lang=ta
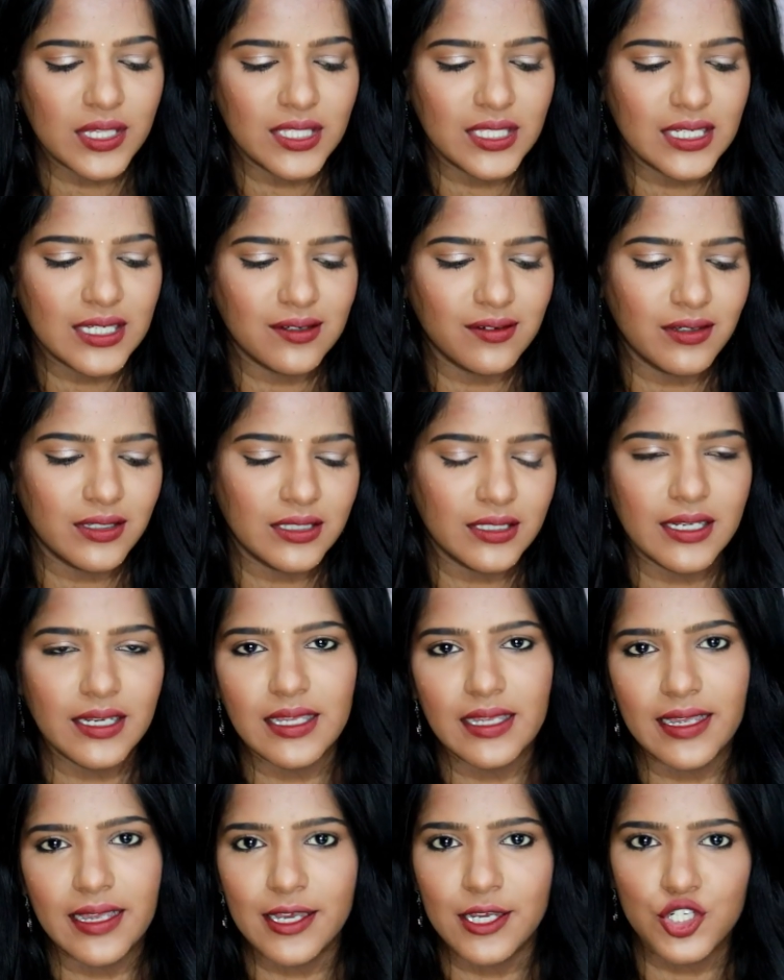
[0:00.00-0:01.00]
இது இதுக்கு வந்து
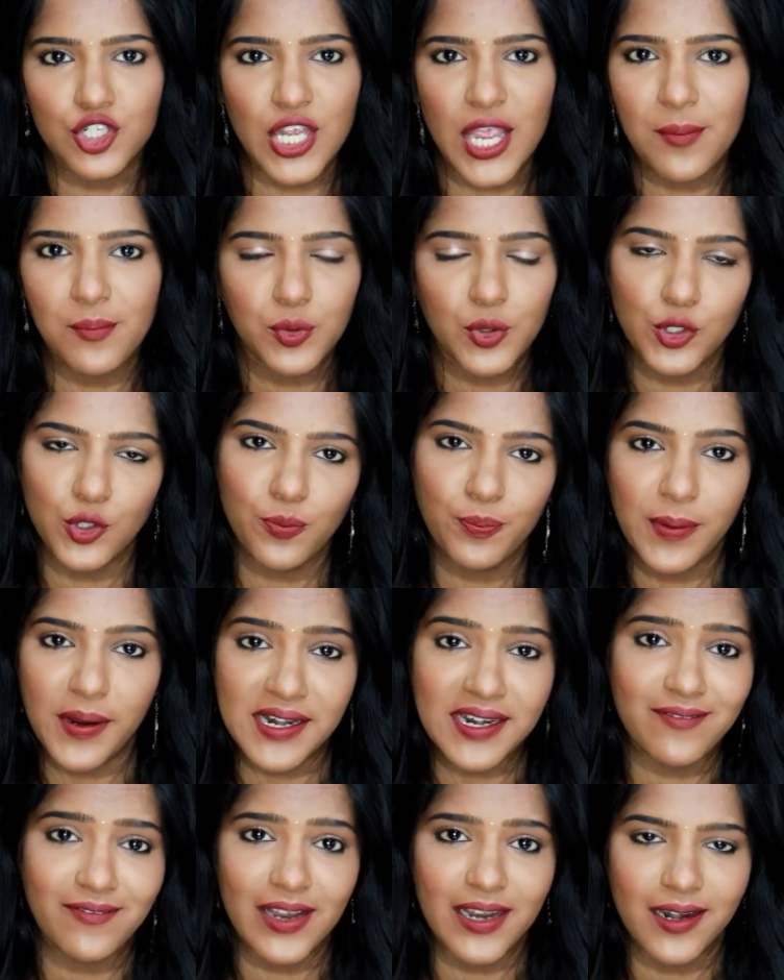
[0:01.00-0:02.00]
நீங்கள் ஷாம்பு எதுவும்
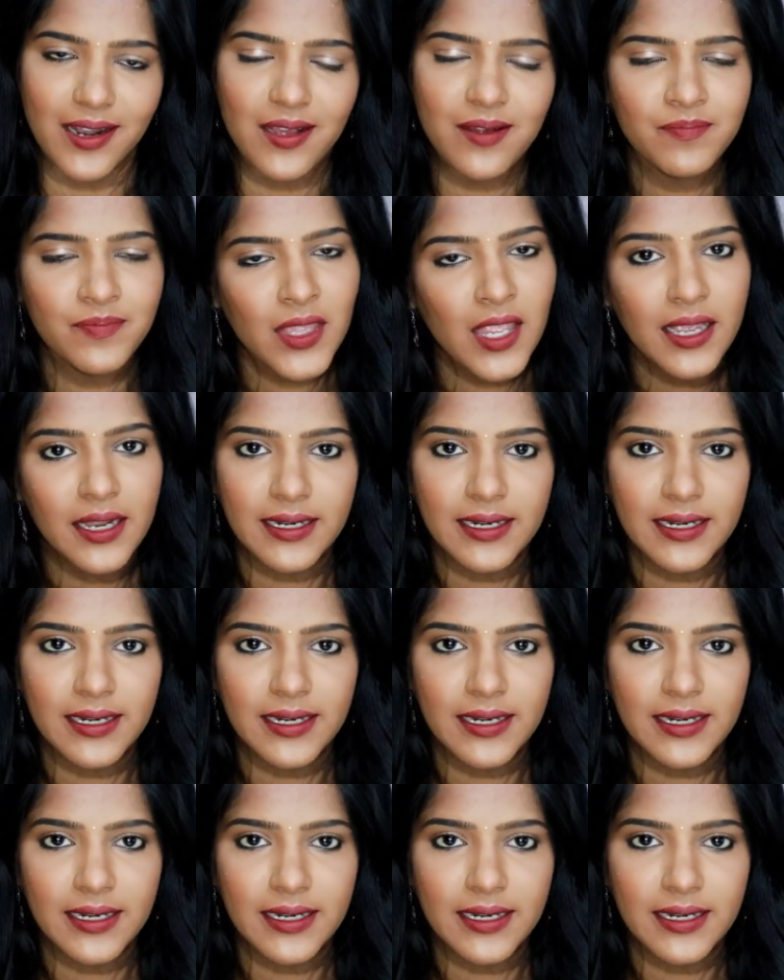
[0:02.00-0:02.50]
பண்ண வேணாம்